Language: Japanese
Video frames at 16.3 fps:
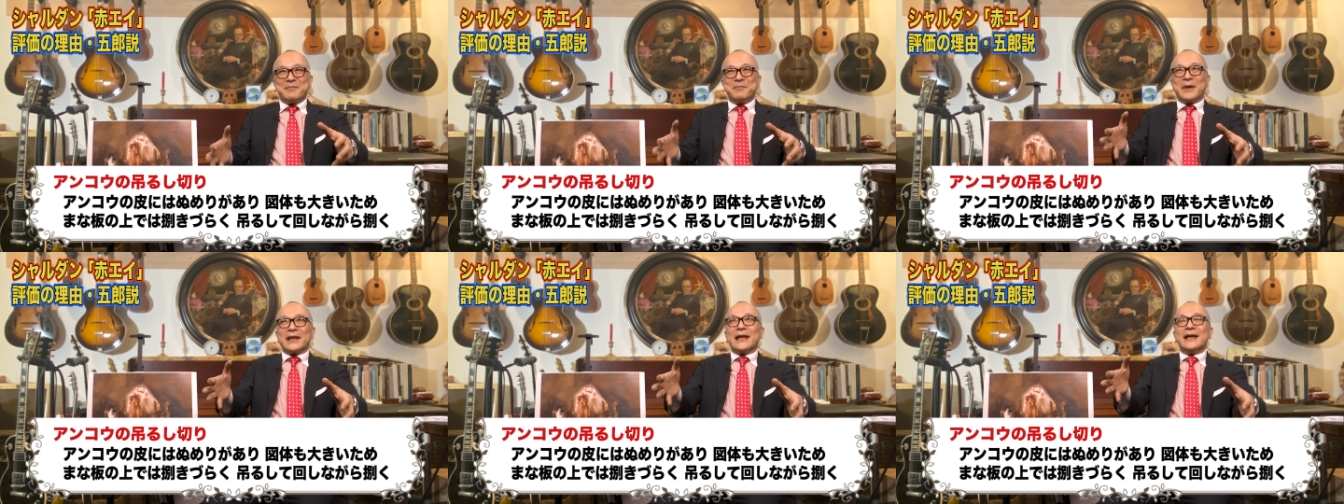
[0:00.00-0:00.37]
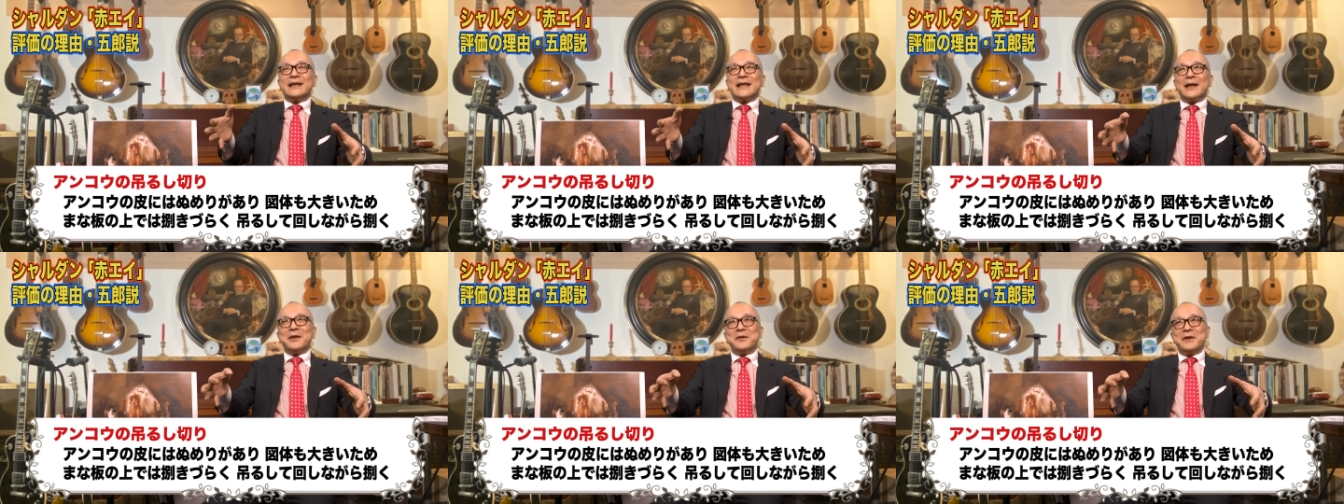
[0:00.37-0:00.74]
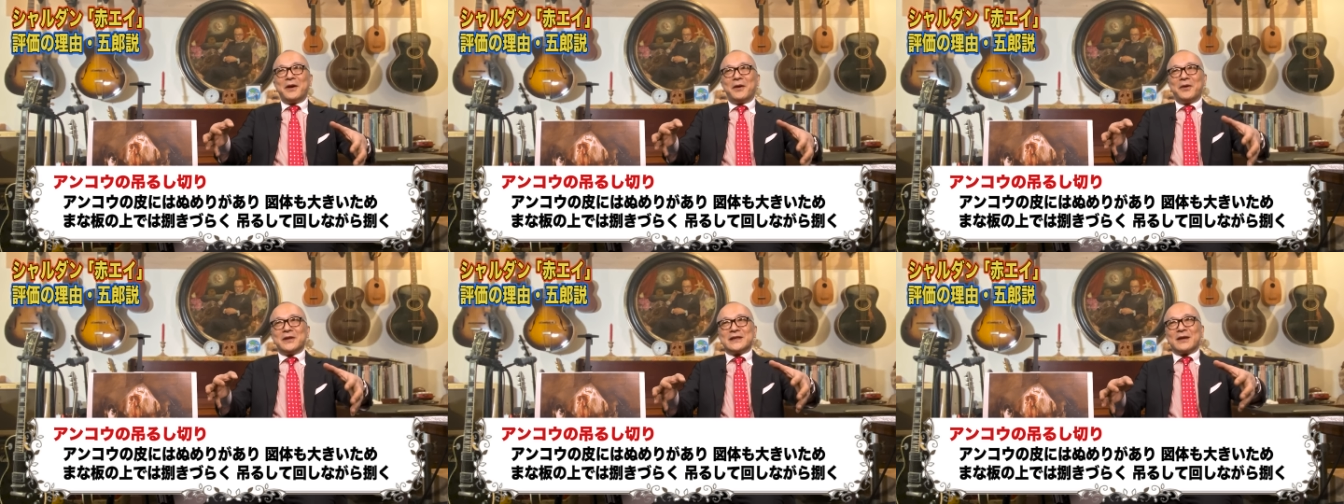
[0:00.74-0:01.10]
まな板の
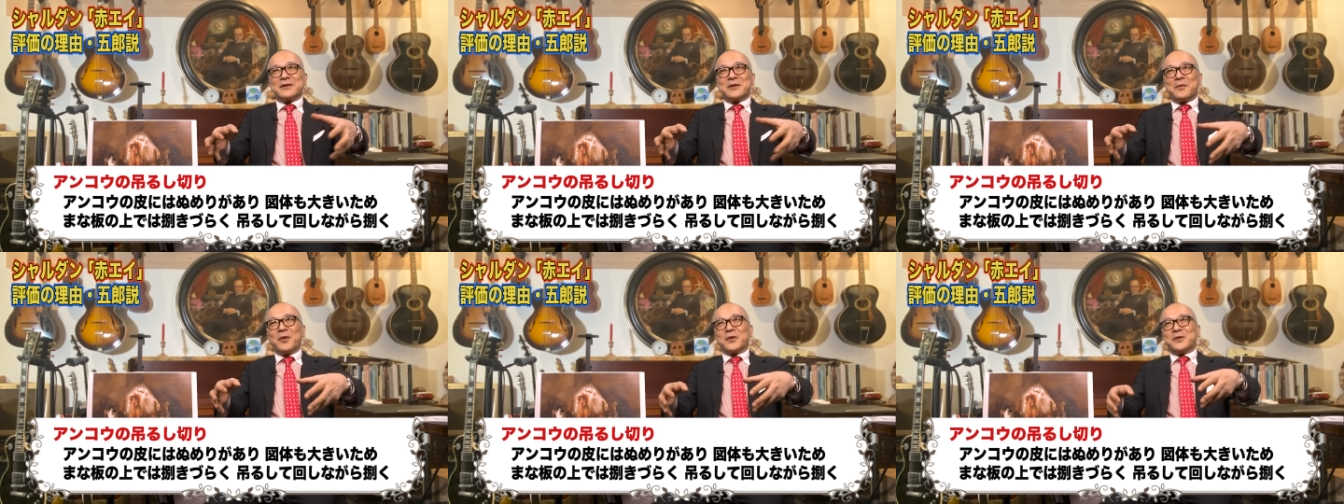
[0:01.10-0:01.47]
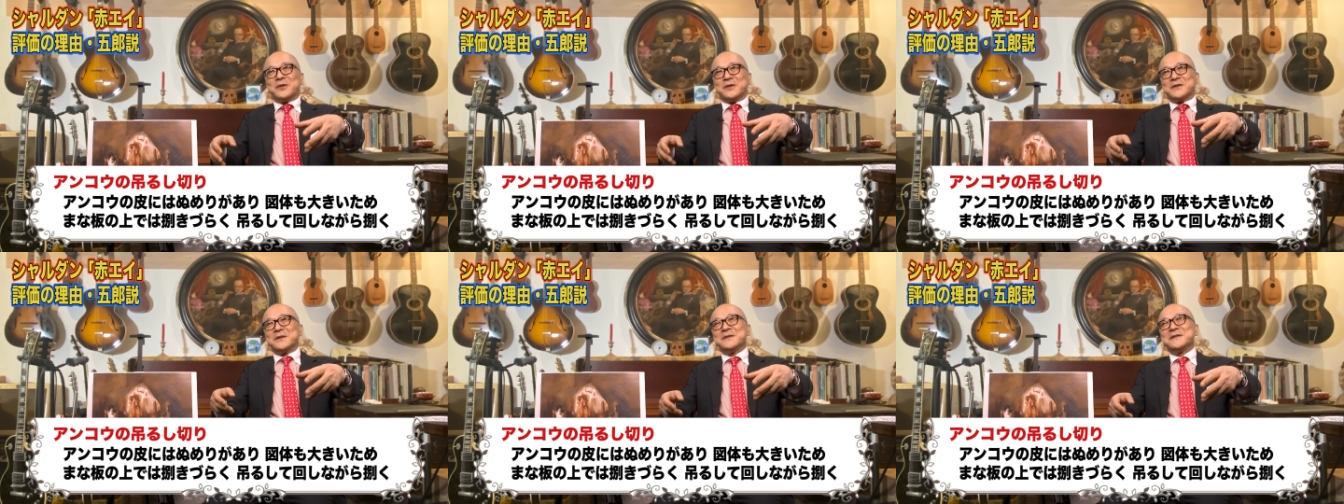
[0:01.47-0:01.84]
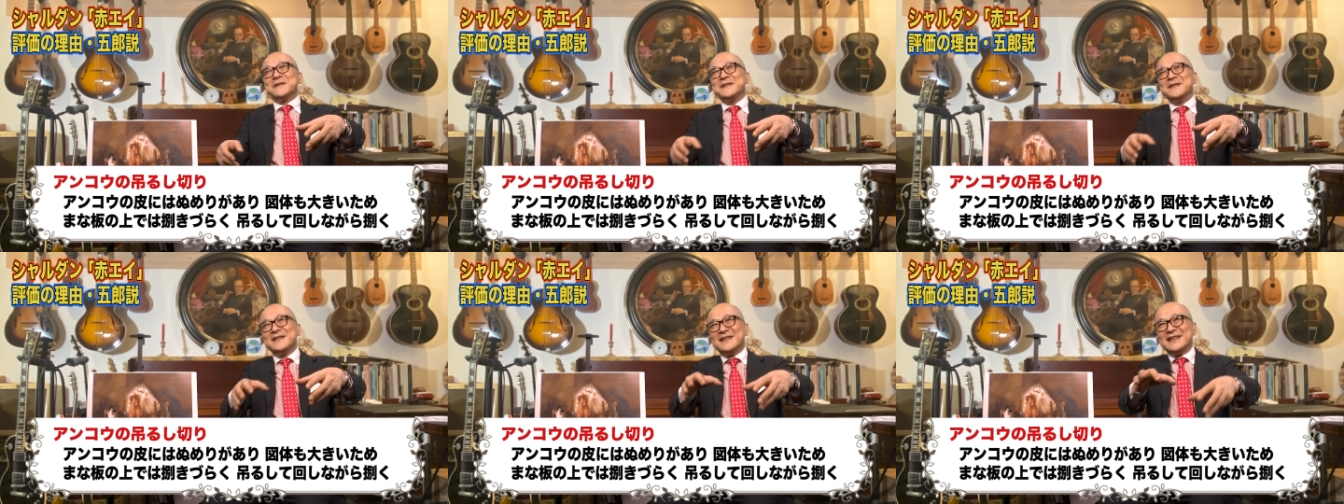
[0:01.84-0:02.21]
上置いちゃうともう
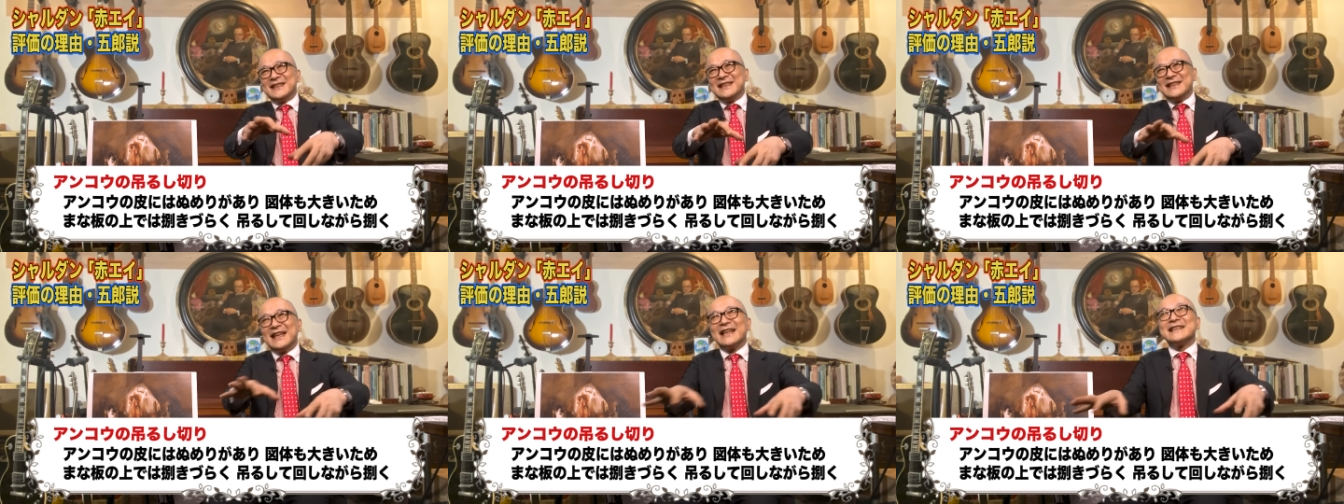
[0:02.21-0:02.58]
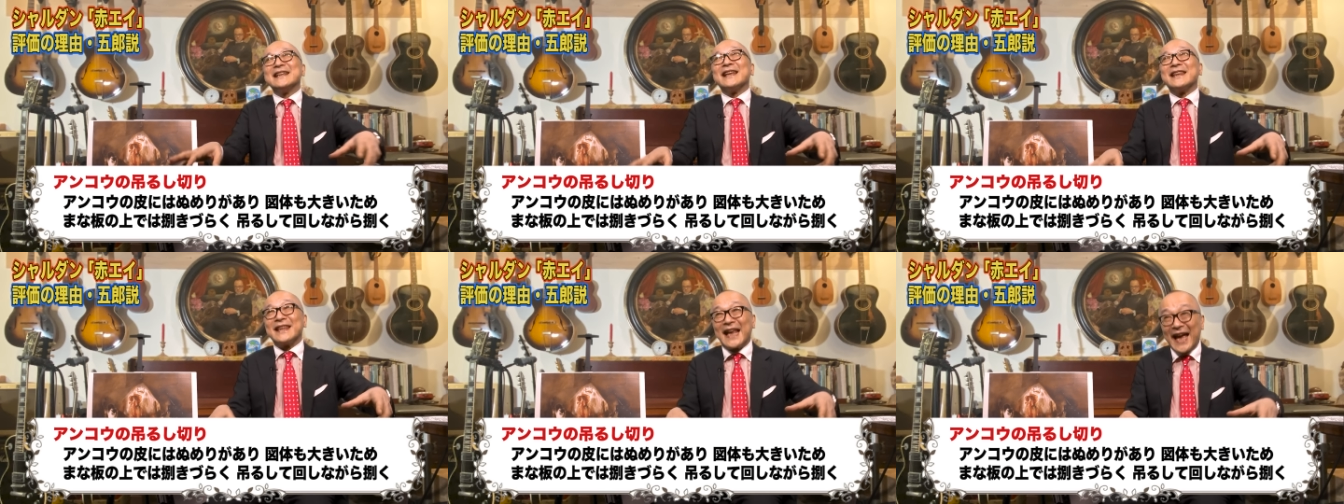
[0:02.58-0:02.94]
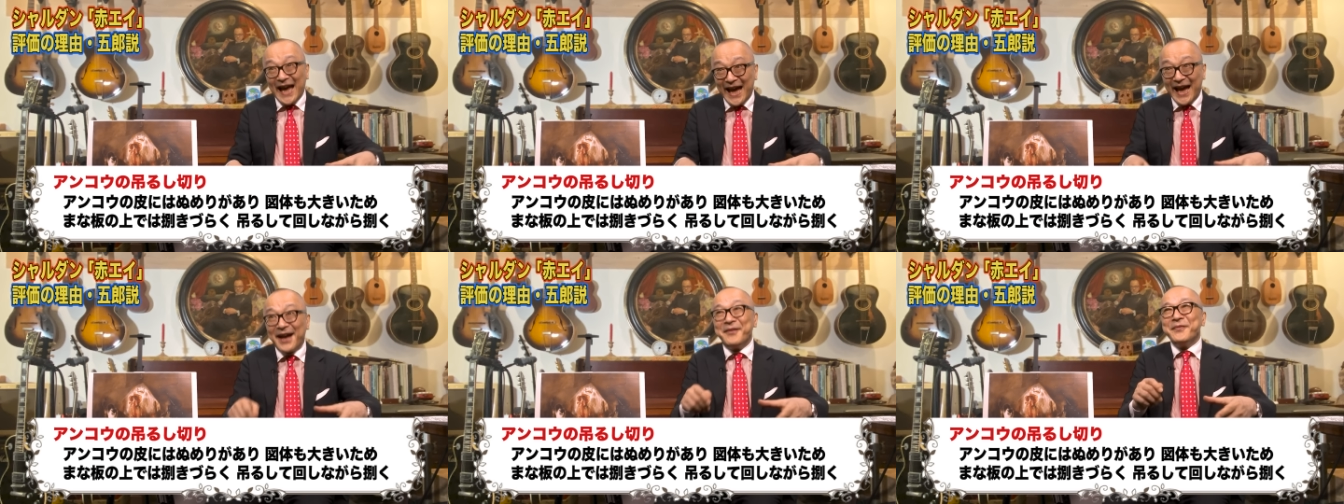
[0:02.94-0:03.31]
グズグズになっちゃっ
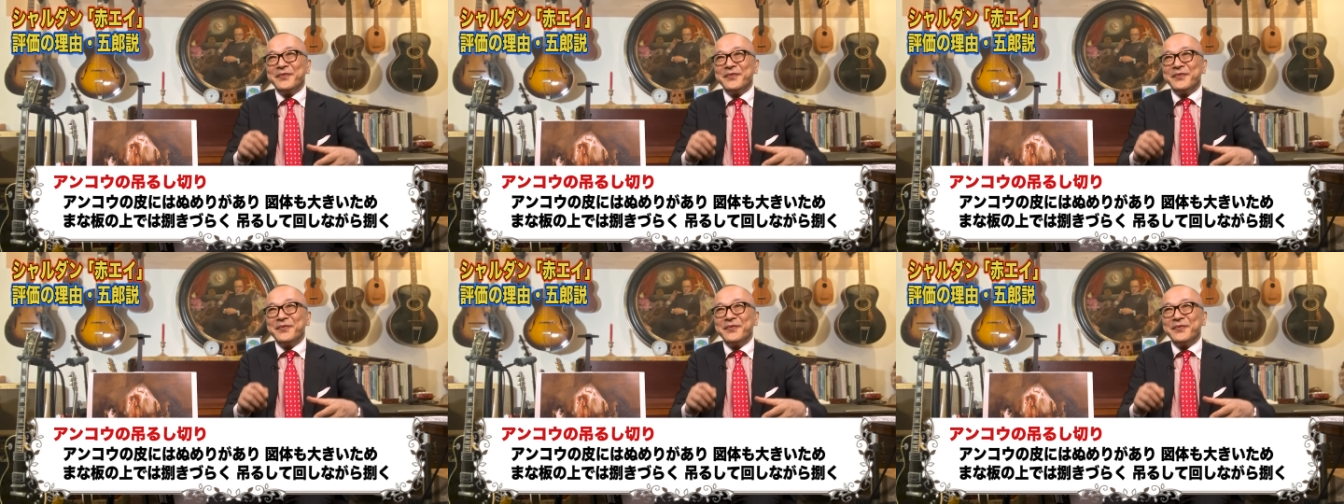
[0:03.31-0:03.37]
て